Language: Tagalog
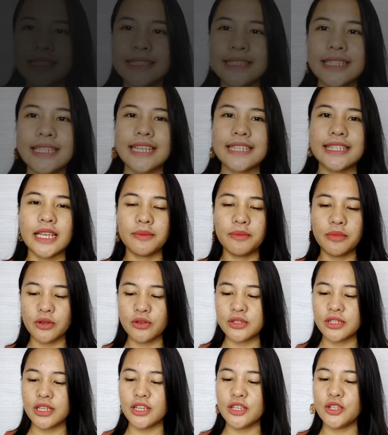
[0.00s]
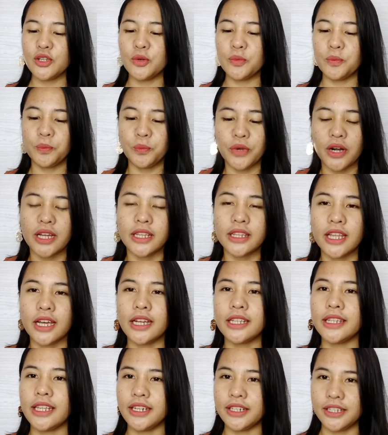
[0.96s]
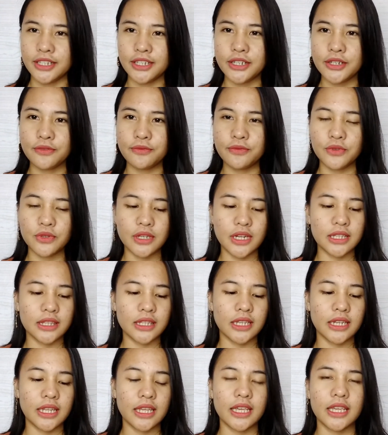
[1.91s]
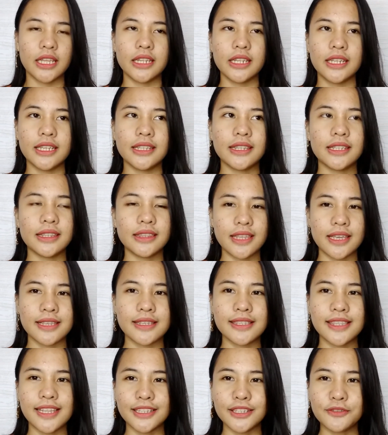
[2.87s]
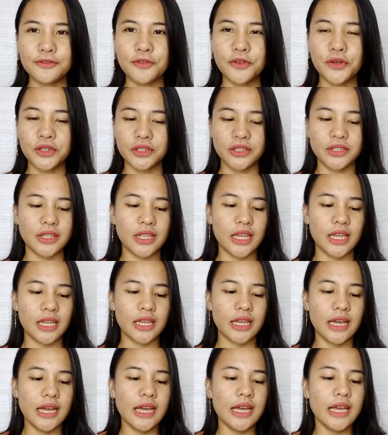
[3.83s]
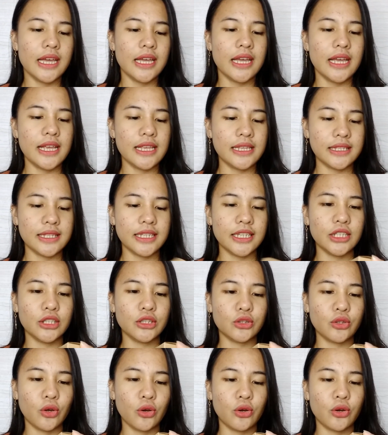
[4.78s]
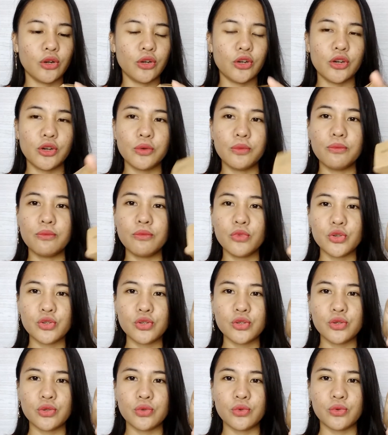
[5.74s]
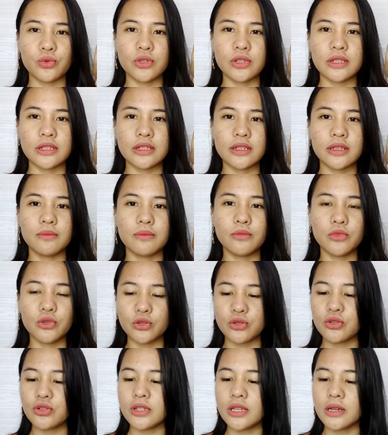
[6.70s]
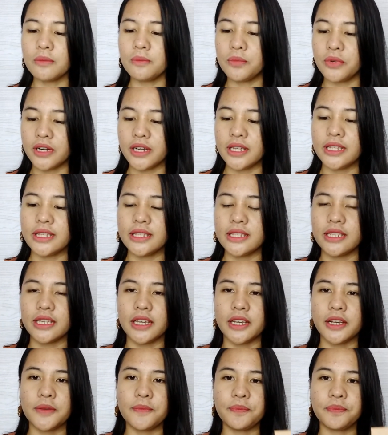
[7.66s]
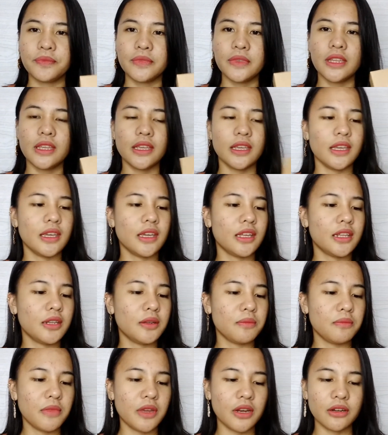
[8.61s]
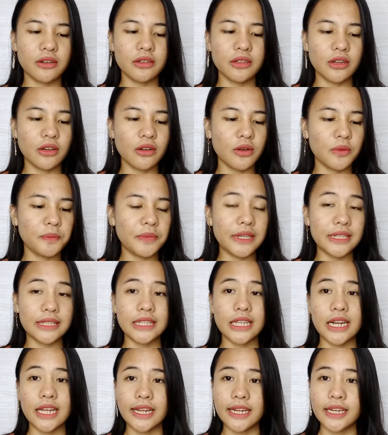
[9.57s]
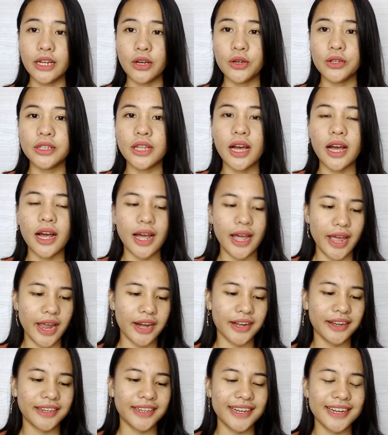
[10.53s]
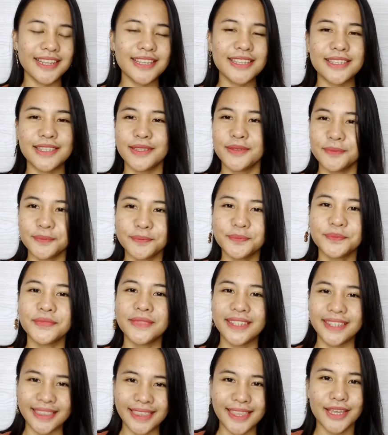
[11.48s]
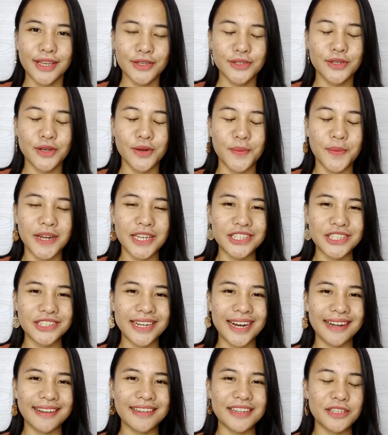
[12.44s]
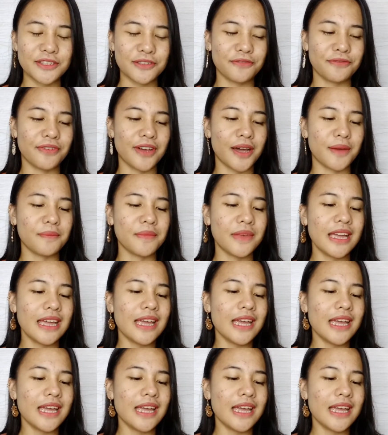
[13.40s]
Sinasabi ko sa inyong product na i-review natin and itetest natin for today is itong Mustus. Mustus ang brand niya. And meron ako, pinadalahan ako ng Caris. Thank you so much, Caris Fam.